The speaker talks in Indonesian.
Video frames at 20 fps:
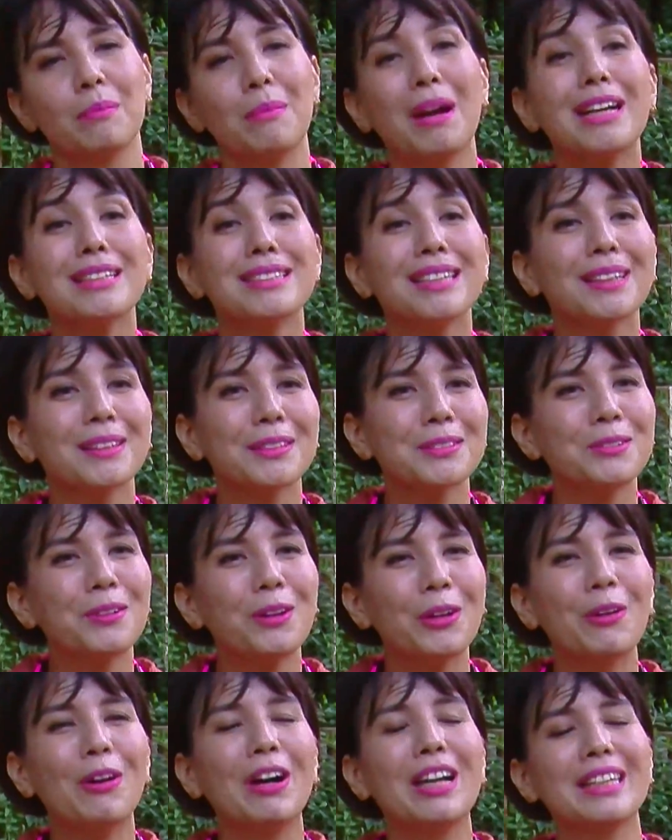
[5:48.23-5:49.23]
Makasih atas
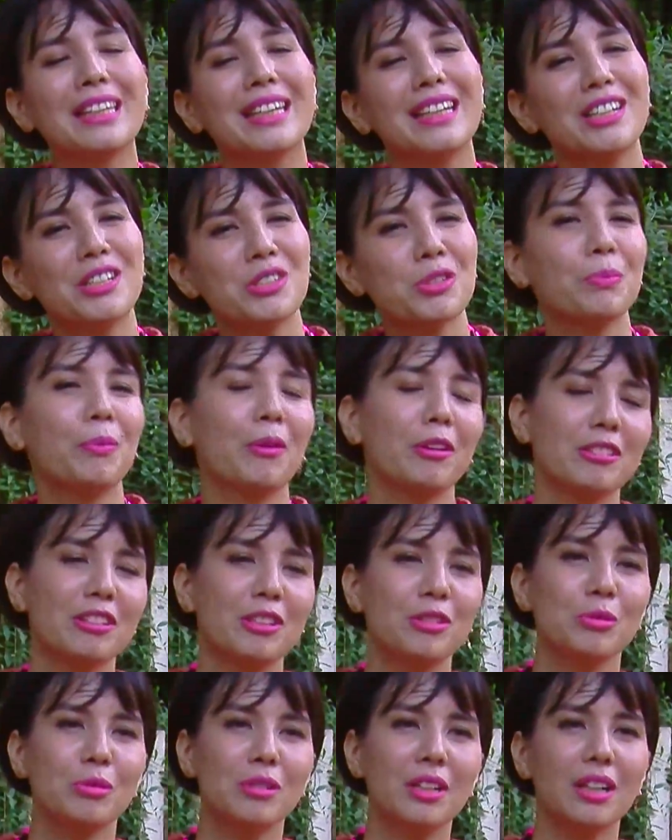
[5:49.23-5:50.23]
doa-doanya dan
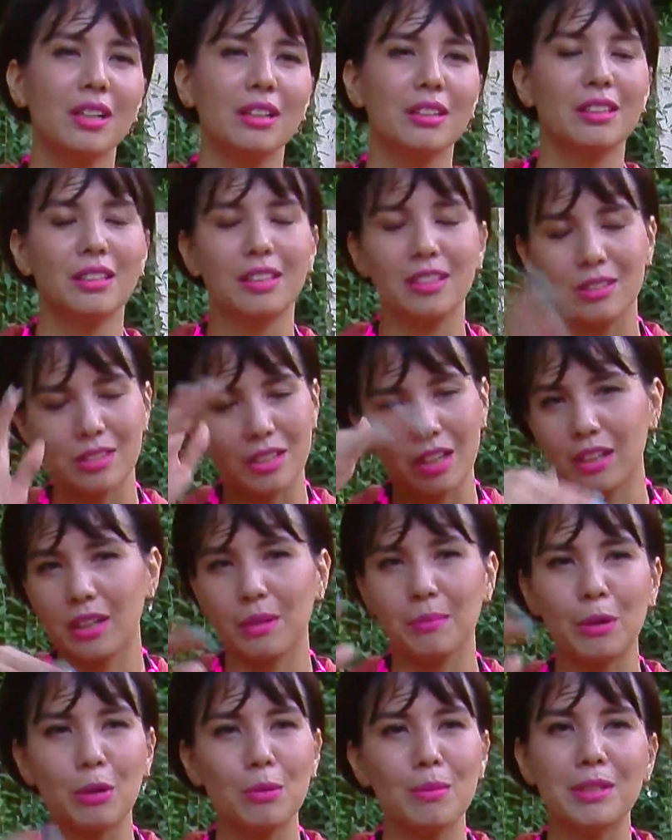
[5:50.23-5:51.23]
supportnya juga di
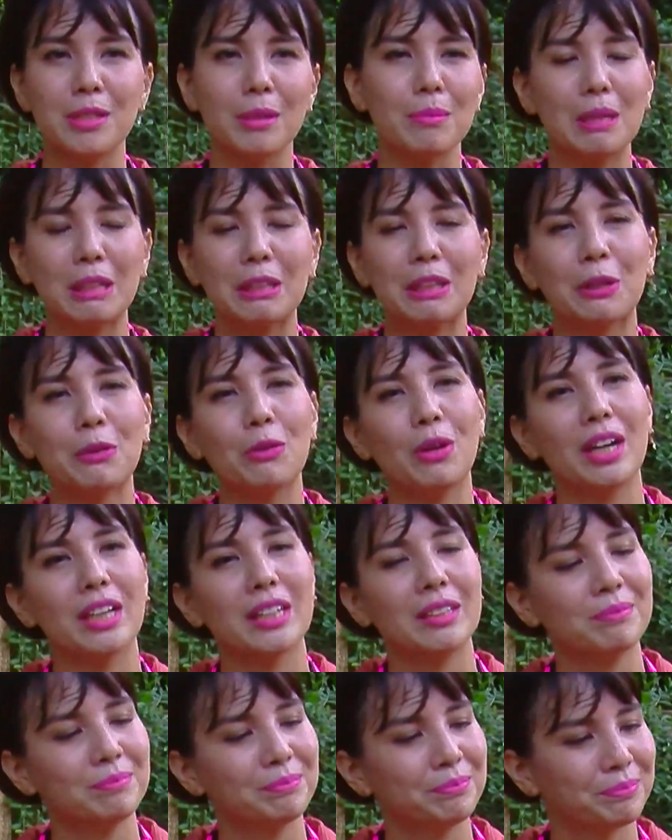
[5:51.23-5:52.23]
Instagram aku banyak banget yang doain.